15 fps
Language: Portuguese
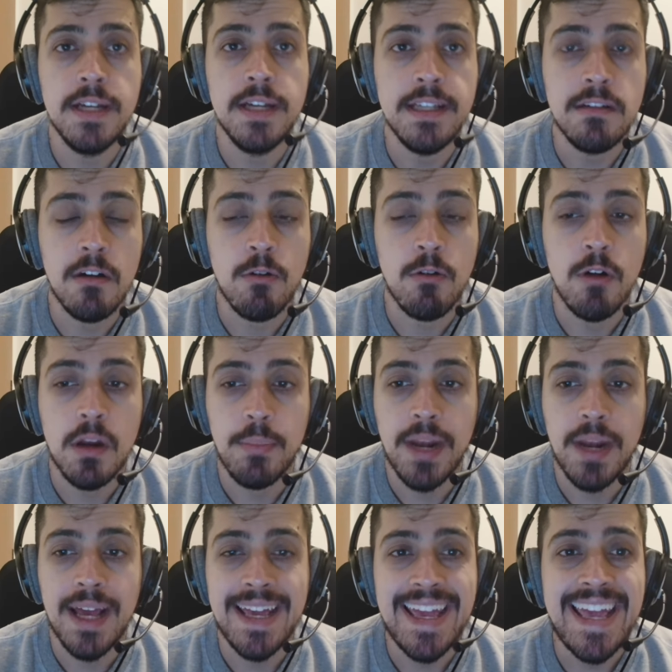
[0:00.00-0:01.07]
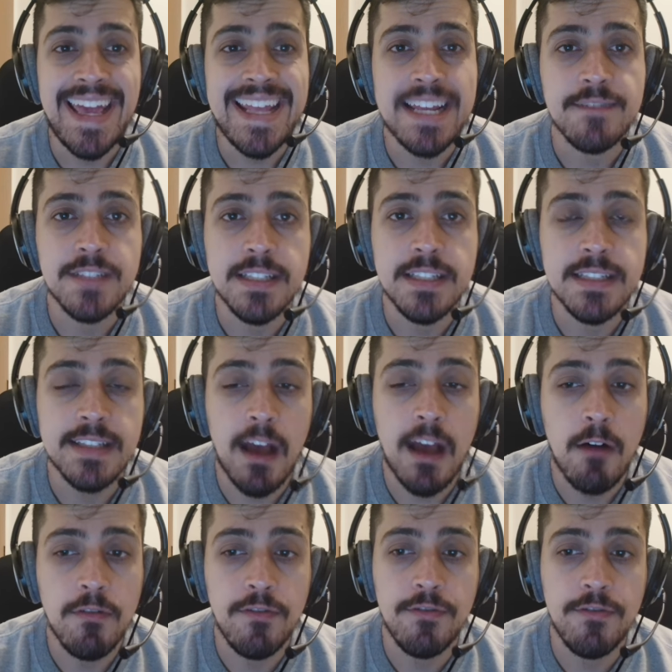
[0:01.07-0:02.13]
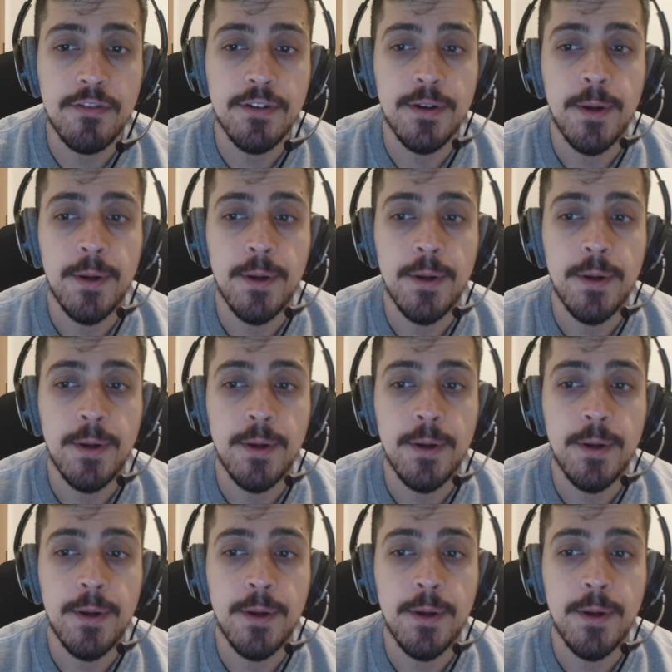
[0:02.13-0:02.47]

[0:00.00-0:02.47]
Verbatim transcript: indo agora para a NFC South.